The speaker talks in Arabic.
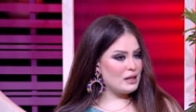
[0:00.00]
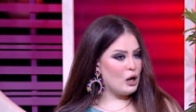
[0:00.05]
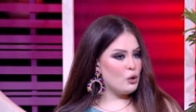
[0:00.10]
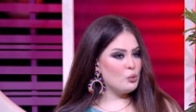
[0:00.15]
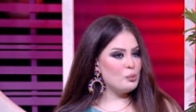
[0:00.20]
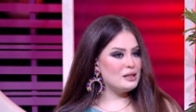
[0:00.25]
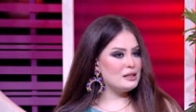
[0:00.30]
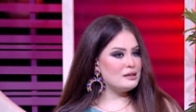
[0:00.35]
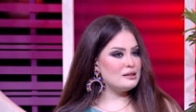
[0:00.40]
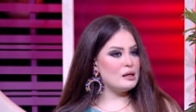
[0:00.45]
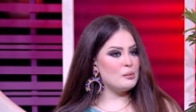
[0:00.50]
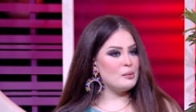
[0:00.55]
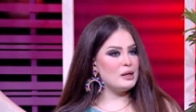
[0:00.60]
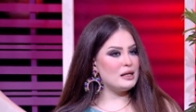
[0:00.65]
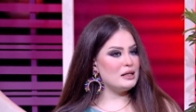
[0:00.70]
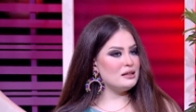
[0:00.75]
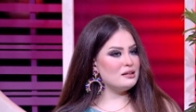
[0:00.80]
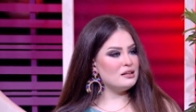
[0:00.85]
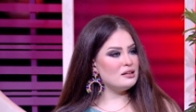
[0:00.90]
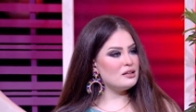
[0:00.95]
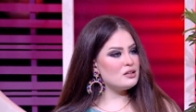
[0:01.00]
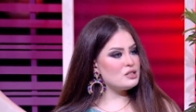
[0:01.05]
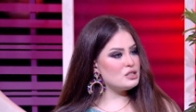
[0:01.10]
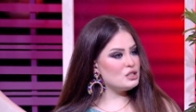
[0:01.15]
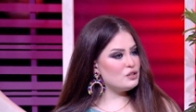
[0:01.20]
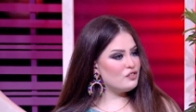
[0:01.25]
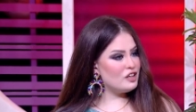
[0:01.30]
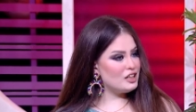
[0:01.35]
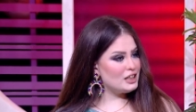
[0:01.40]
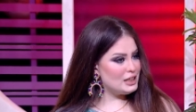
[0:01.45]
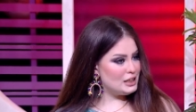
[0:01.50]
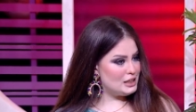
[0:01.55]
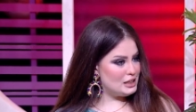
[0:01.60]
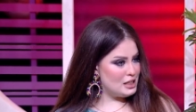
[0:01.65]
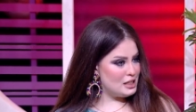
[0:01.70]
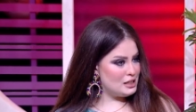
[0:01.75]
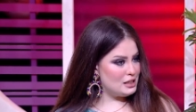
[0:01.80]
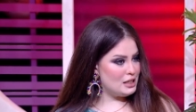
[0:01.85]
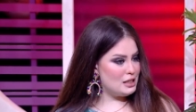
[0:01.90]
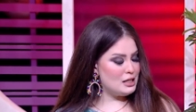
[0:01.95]
او من التمارين اللطيفه
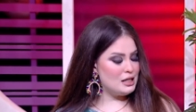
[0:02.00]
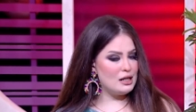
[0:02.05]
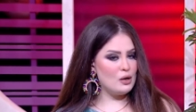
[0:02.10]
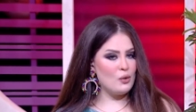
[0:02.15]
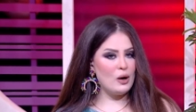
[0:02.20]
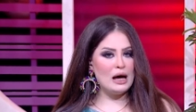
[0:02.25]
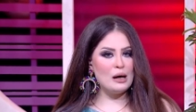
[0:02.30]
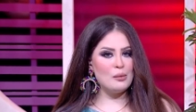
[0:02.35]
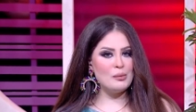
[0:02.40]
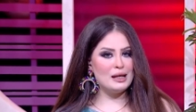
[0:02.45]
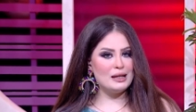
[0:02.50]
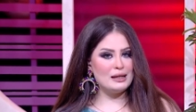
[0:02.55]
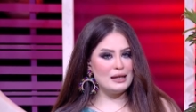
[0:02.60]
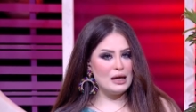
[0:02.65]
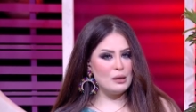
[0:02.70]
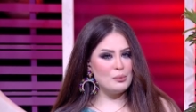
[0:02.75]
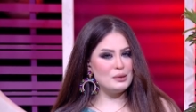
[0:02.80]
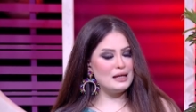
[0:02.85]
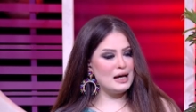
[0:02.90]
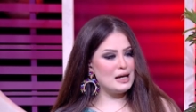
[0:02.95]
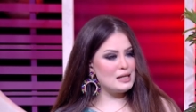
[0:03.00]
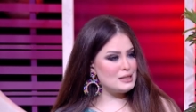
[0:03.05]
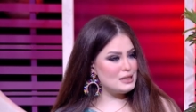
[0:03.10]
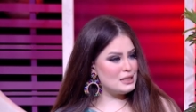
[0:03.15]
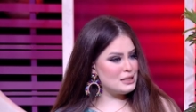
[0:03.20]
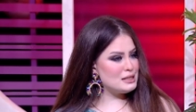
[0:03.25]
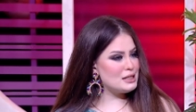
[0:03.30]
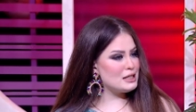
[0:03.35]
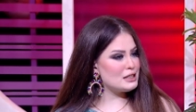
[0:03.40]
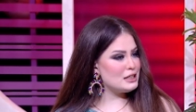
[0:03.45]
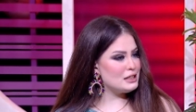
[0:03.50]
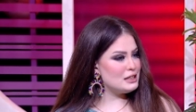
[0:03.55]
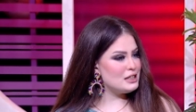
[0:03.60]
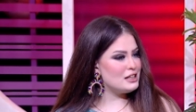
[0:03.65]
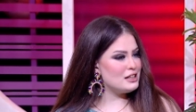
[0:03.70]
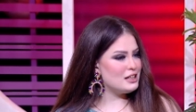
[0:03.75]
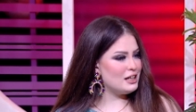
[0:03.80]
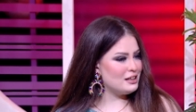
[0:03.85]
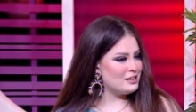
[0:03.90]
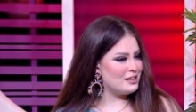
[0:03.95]
جدا اللي لو عملناها بتحسسنا كده
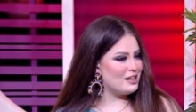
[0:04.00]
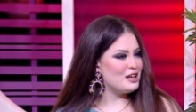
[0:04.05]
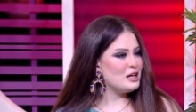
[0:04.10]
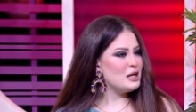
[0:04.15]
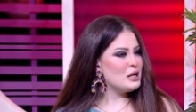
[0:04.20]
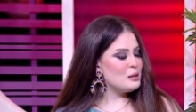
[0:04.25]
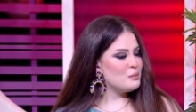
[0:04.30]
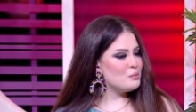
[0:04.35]
ان احنا